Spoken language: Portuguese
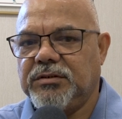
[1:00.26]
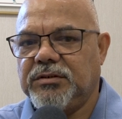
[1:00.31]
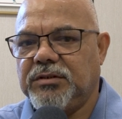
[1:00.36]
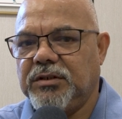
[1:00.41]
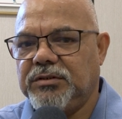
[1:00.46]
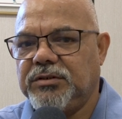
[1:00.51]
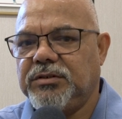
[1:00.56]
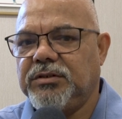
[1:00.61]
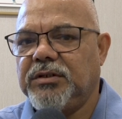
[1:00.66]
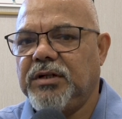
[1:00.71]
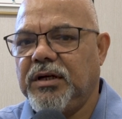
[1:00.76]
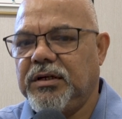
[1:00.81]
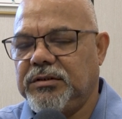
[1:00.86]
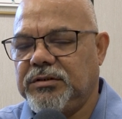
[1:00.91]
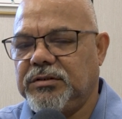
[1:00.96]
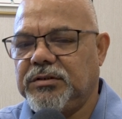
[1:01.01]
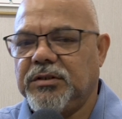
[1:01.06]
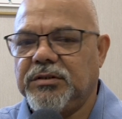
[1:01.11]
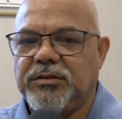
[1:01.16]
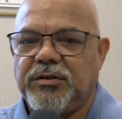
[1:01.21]
110
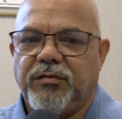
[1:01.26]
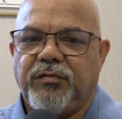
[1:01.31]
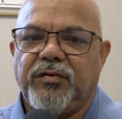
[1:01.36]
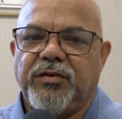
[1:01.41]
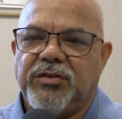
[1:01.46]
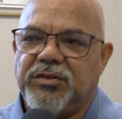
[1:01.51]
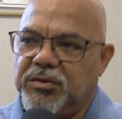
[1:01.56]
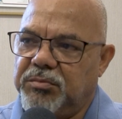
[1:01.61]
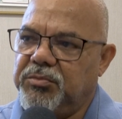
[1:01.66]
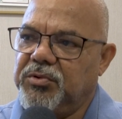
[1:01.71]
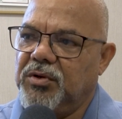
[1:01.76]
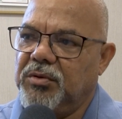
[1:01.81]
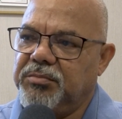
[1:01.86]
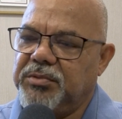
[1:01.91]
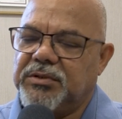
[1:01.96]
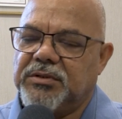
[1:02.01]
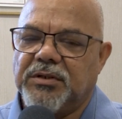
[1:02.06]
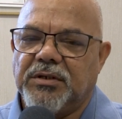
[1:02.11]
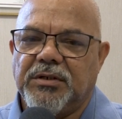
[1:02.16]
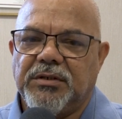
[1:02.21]
e 120 mil
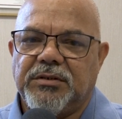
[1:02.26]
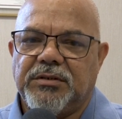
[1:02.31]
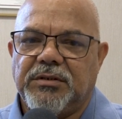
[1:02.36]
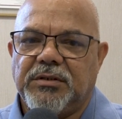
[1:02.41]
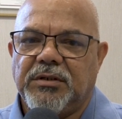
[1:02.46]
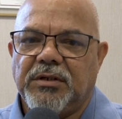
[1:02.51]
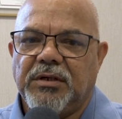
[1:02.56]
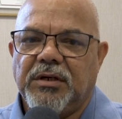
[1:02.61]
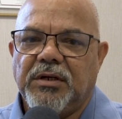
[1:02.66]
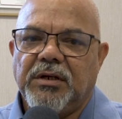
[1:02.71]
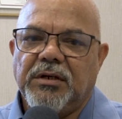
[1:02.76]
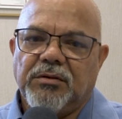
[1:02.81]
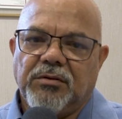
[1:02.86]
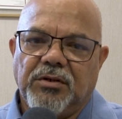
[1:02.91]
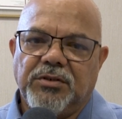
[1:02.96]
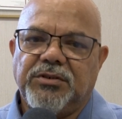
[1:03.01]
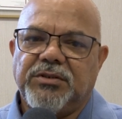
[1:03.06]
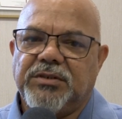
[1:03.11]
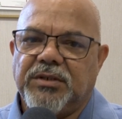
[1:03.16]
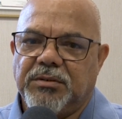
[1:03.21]
habitantes,
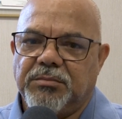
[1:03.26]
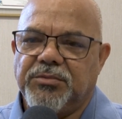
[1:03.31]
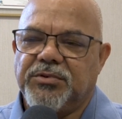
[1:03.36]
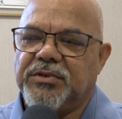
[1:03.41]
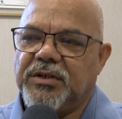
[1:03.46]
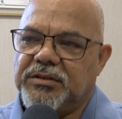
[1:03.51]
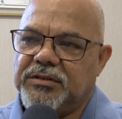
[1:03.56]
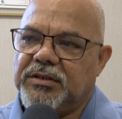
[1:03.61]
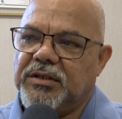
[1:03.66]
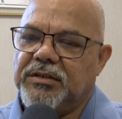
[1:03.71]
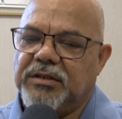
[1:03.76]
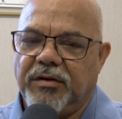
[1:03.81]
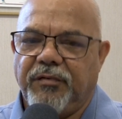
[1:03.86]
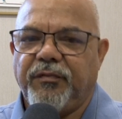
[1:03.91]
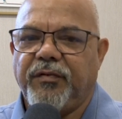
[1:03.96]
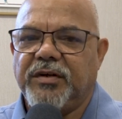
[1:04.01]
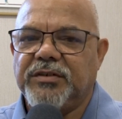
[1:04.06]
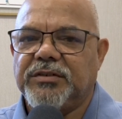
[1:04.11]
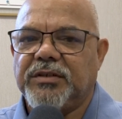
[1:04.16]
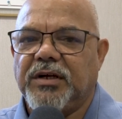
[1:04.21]
nós temos essa
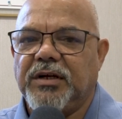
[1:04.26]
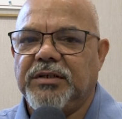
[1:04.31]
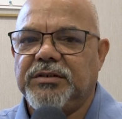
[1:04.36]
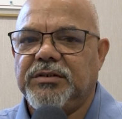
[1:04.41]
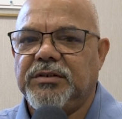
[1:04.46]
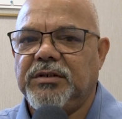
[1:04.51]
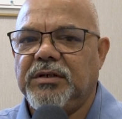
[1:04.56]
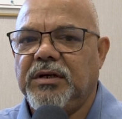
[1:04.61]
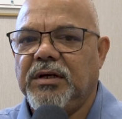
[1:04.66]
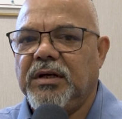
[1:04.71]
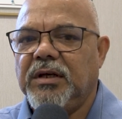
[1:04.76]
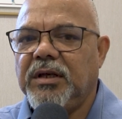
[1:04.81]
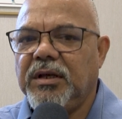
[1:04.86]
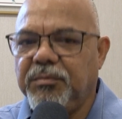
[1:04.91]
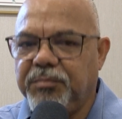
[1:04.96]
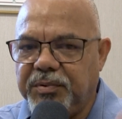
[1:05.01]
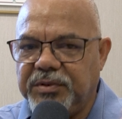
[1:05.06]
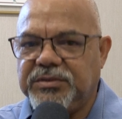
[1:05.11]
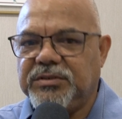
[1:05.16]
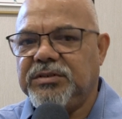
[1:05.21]
defasagem e
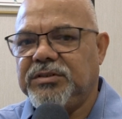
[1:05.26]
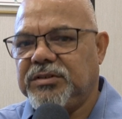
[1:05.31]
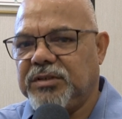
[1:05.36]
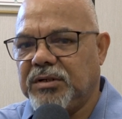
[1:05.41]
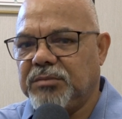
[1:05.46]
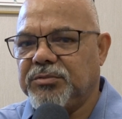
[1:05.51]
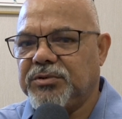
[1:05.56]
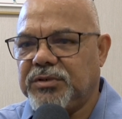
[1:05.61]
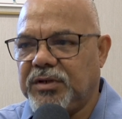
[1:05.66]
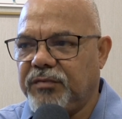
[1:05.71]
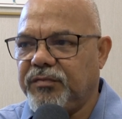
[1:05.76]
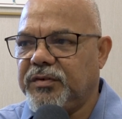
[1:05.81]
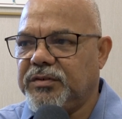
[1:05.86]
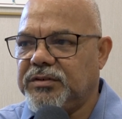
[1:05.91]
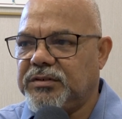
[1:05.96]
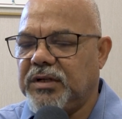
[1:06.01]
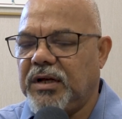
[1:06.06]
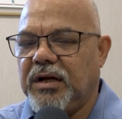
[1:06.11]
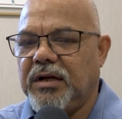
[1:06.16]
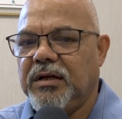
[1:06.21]
precisamos
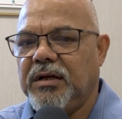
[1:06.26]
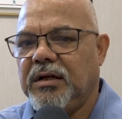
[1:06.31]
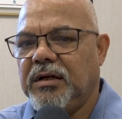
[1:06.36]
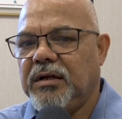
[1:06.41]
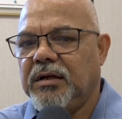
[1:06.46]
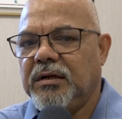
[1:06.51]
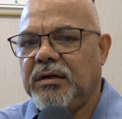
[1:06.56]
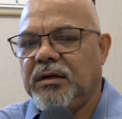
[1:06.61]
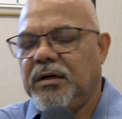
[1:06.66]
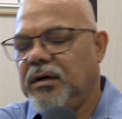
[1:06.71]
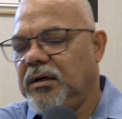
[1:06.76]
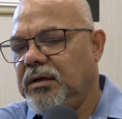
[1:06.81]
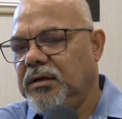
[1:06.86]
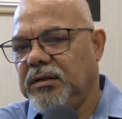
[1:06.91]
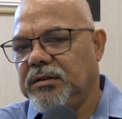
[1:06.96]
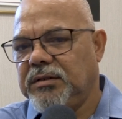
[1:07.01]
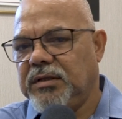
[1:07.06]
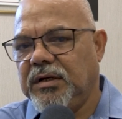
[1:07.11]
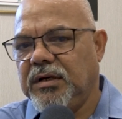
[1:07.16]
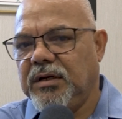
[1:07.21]
avançar. Ah,
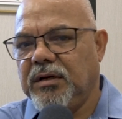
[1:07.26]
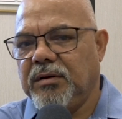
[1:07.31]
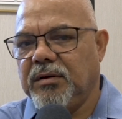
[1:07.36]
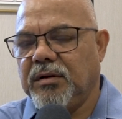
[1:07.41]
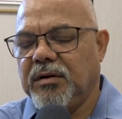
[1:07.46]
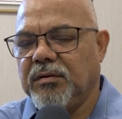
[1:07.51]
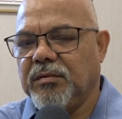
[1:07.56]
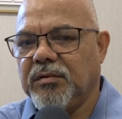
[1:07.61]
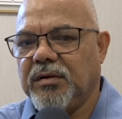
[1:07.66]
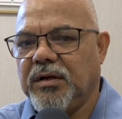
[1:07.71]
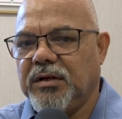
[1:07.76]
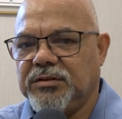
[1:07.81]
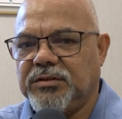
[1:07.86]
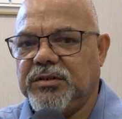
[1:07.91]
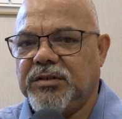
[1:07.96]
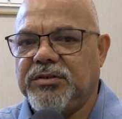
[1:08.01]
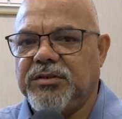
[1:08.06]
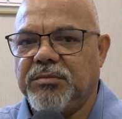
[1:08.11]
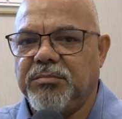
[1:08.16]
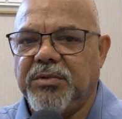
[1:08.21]
até
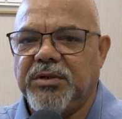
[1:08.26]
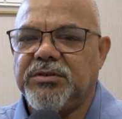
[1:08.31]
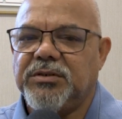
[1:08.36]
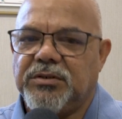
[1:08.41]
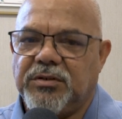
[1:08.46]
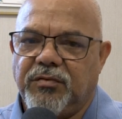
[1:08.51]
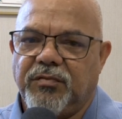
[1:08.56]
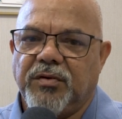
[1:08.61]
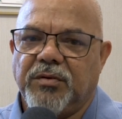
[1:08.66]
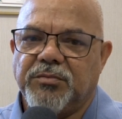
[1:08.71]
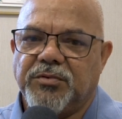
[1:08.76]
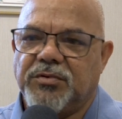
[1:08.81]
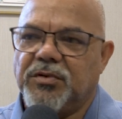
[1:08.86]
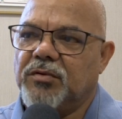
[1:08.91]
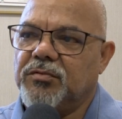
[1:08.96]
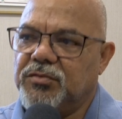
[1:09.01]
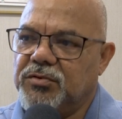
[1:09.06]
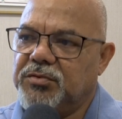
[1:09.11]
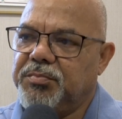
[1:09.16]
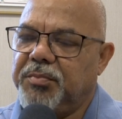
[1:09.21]
recentemente tivemos
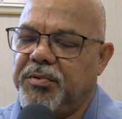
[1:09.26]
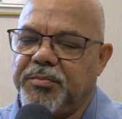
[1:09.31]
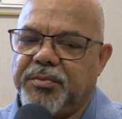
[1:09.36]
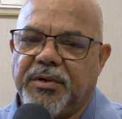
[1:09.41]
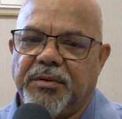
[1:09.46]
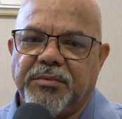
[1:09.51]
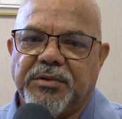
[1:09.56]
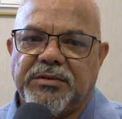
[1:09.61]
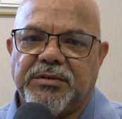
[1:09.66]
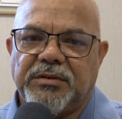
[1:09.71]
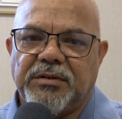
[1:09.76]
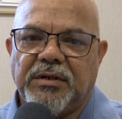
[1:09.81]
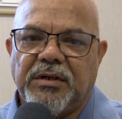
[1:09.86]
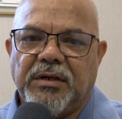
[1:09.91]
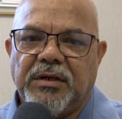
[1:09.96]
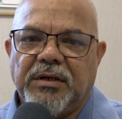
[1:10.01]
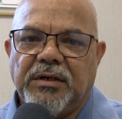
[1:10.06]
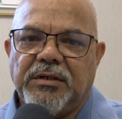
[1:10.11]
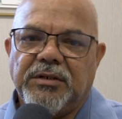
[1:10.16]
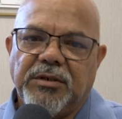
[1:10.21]
alguns problemas
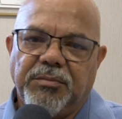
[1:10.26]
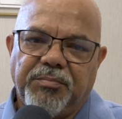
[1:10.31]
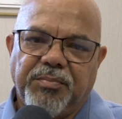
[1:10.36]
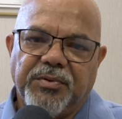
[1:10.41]
de